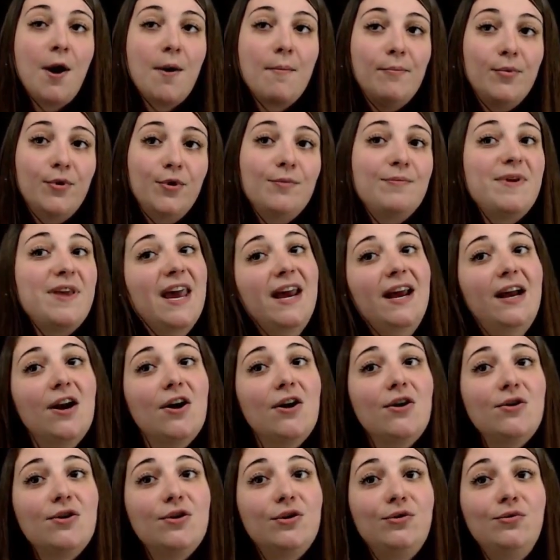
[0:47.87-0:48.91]
Pour bien
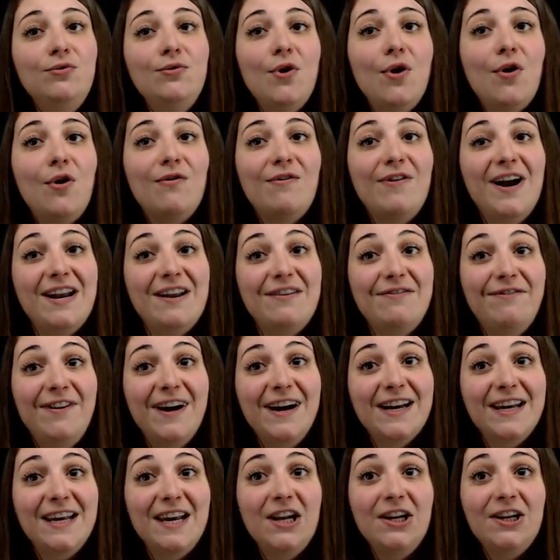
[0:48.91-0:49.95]
clore le tout, on va aller
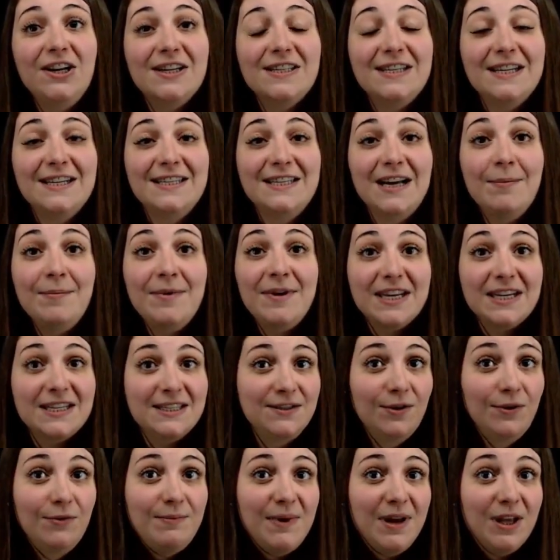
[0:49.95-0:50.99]
faire quelques exemples,
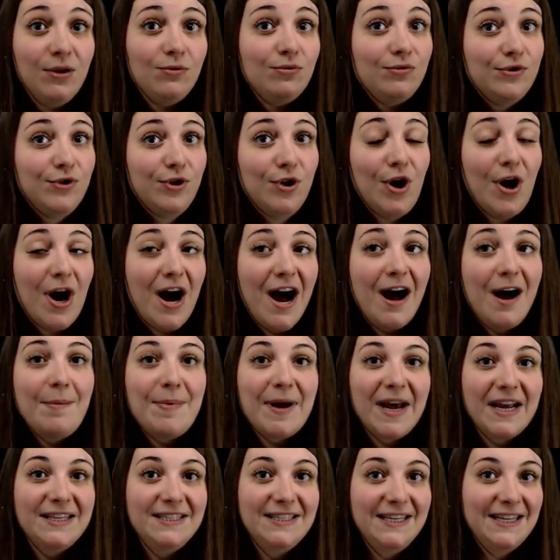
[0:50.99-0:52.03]
question de mettre tout ça en
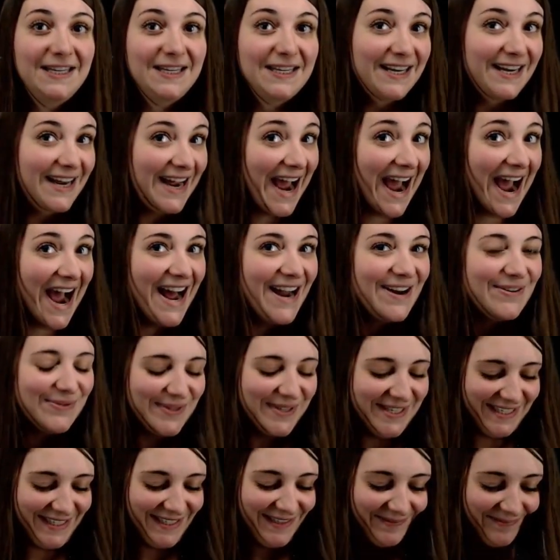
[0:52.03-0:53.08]
pratique.
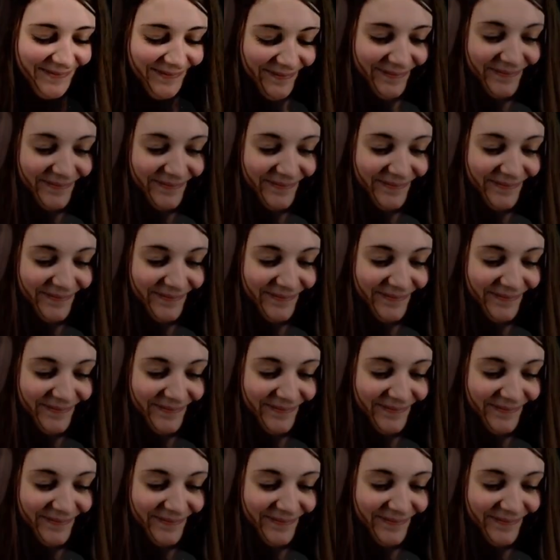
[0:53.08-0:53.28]
Allons-y.